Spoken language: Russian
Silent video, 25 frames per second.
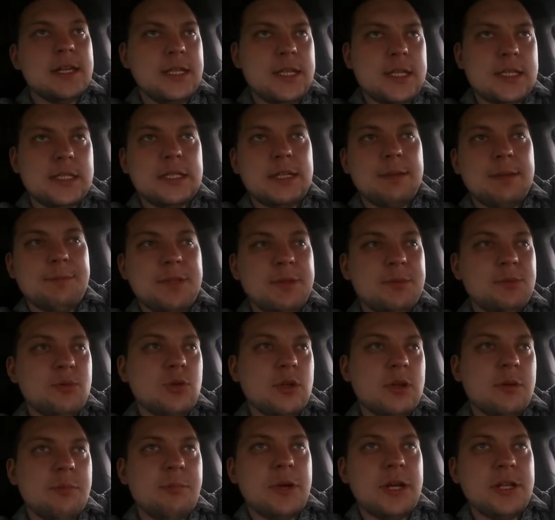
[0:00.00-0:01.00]
Есть там
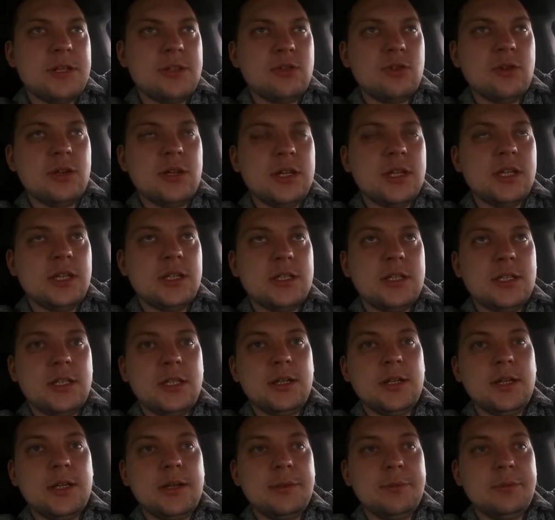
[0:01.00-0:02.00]
немного потеки,
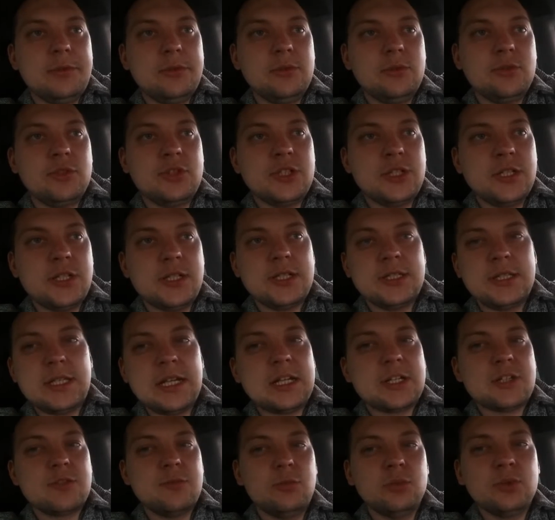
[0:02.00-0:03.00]
где получились
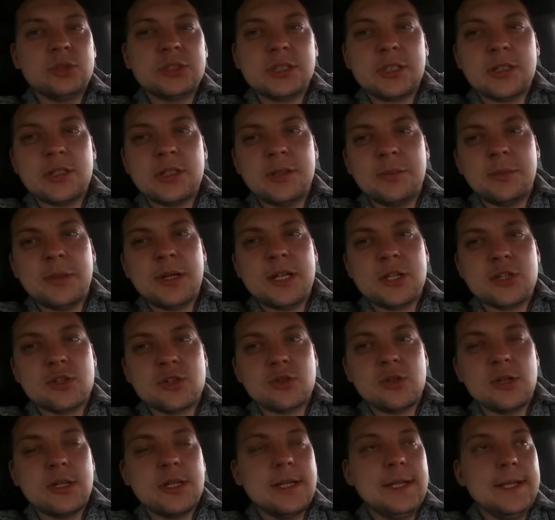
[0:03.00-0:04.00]
также мусор
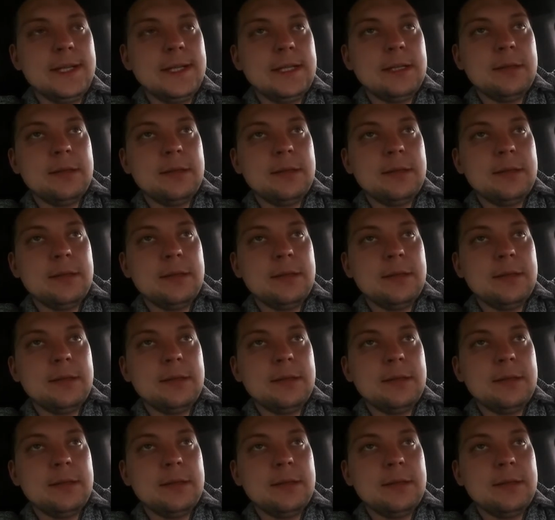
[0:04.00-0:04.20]
небольшой.